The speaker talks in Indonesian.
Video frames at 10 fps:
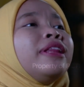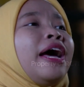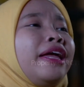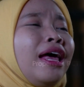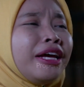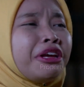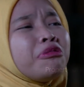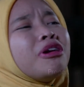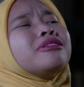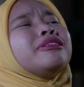Naya lagi
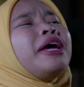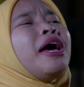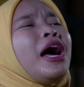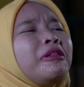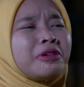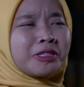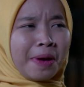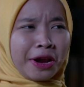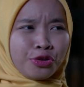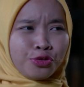kurang sehat, Mas
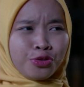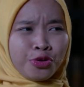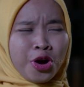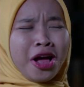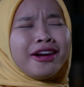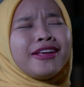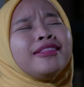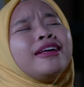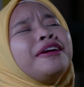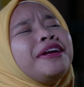Pandu.
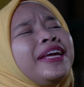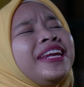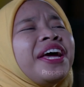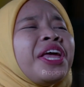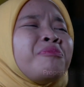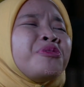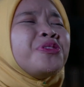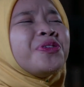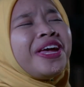Literally, Naya butuh